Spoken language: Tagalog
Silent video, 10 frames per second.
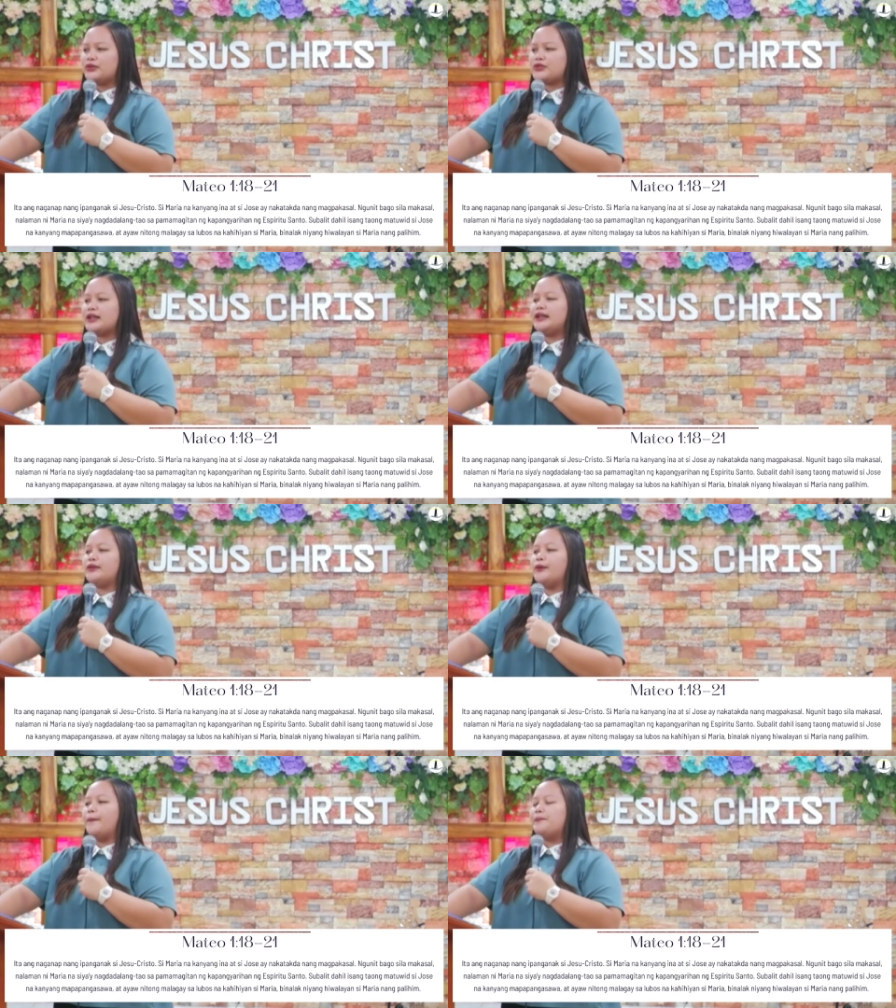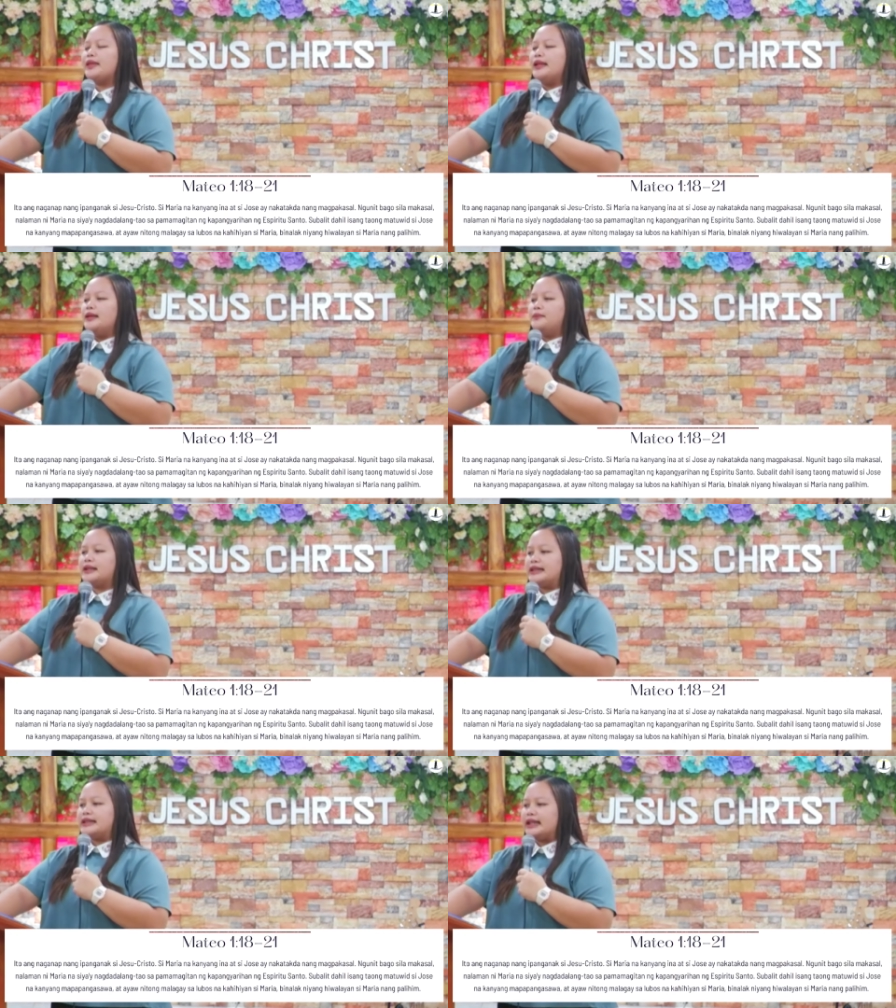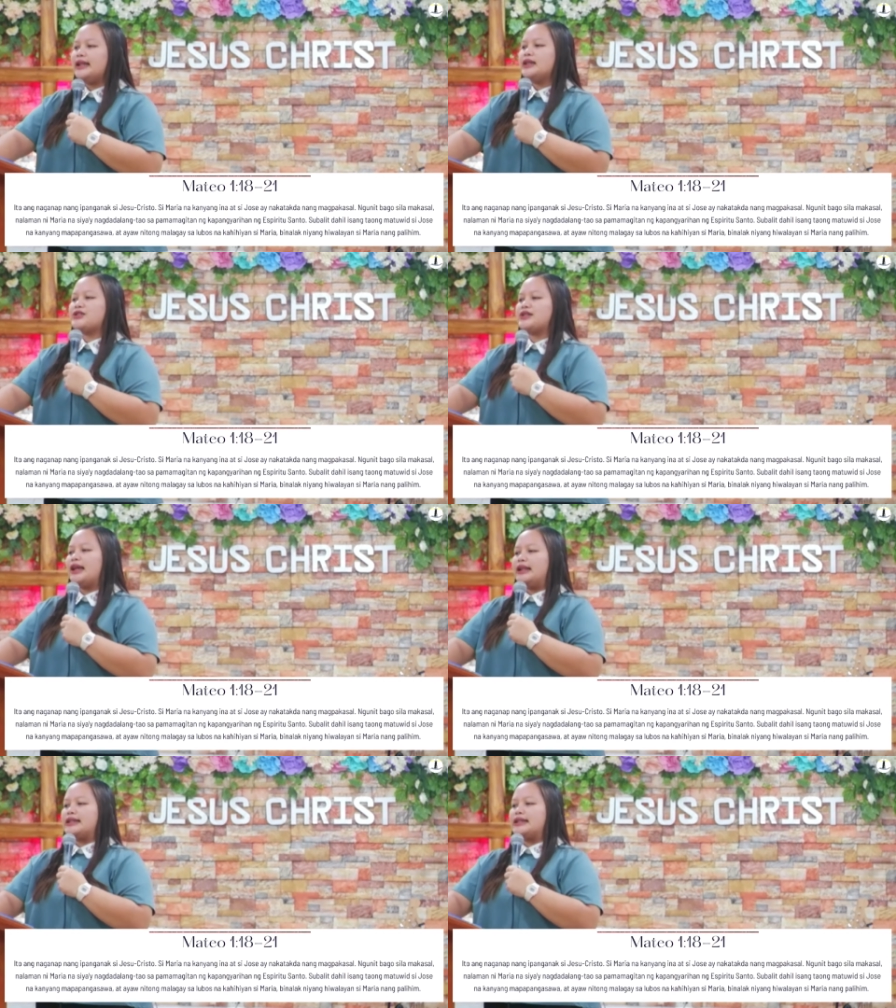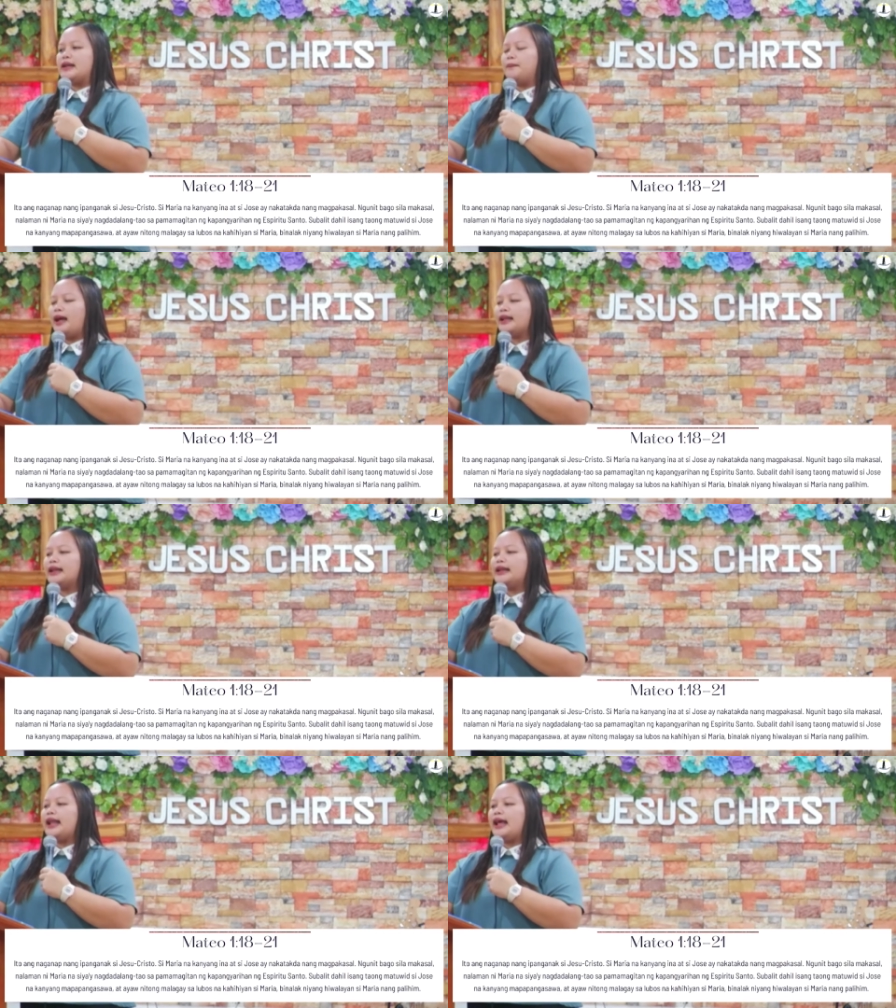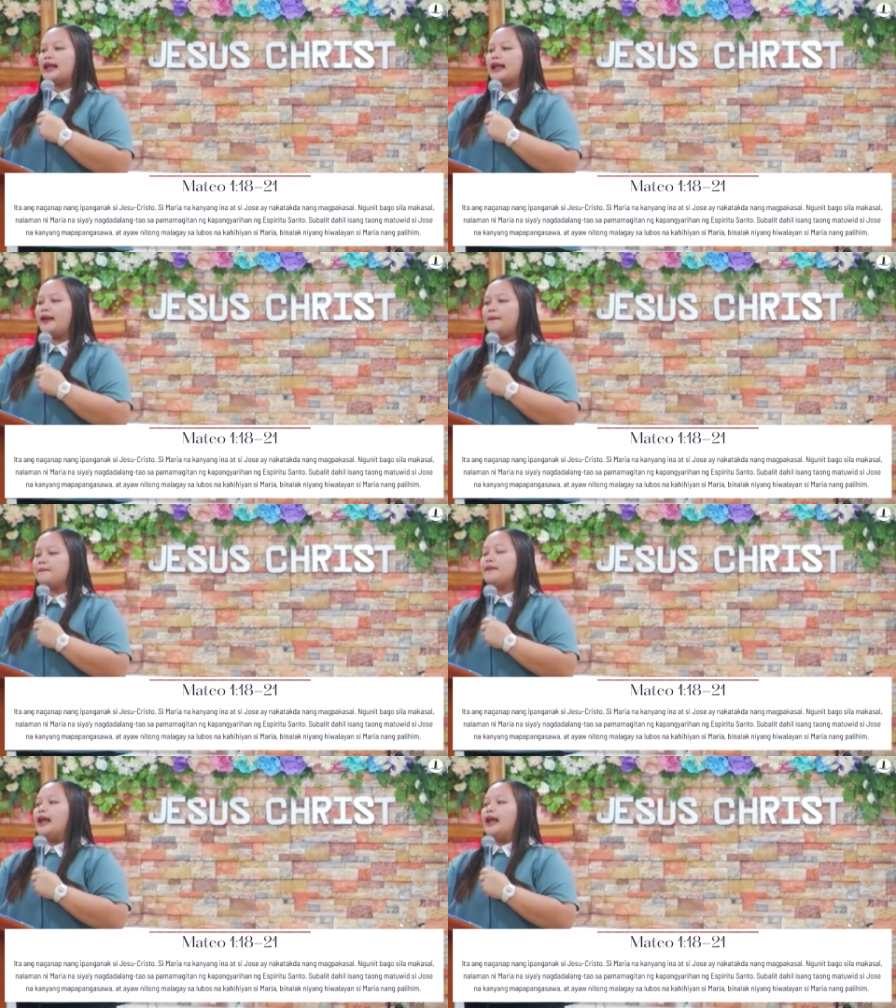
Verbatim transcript: Santo. Magsisilang siya ng isang batang lalaki